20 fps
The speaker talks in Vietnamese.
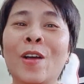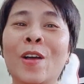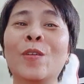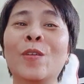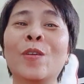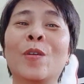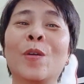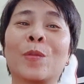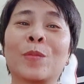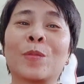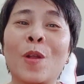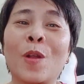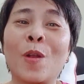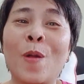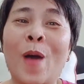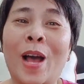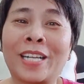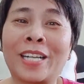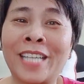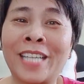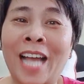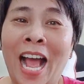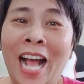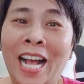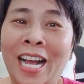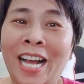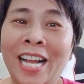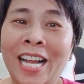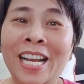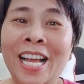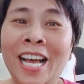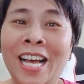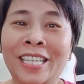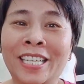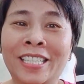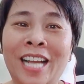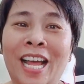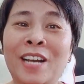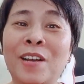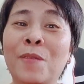cuối cùng nó loạn xạ cả
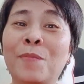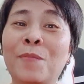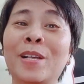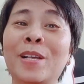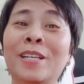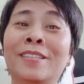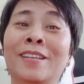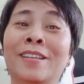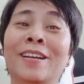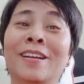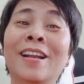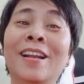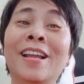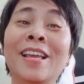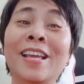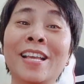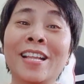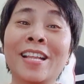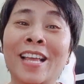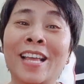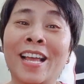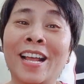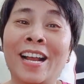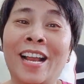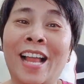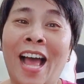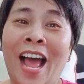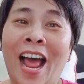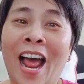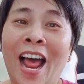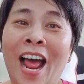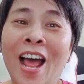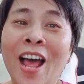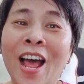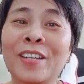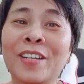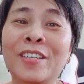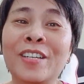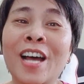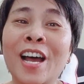lên anh không biết xử lý thế là
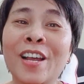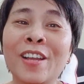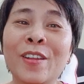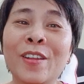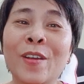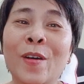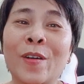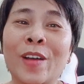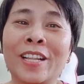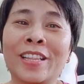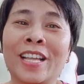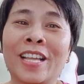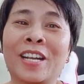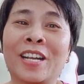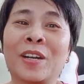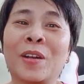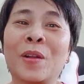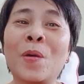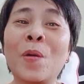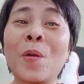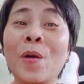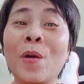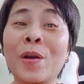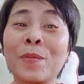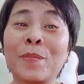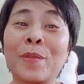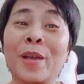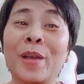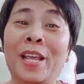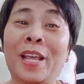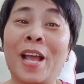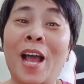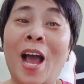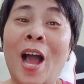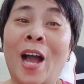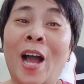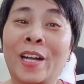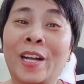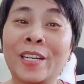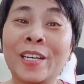rơi vô cái tình huống bị
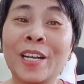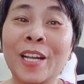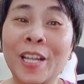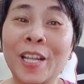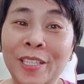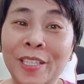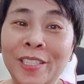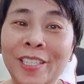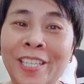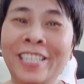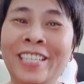ẩn ních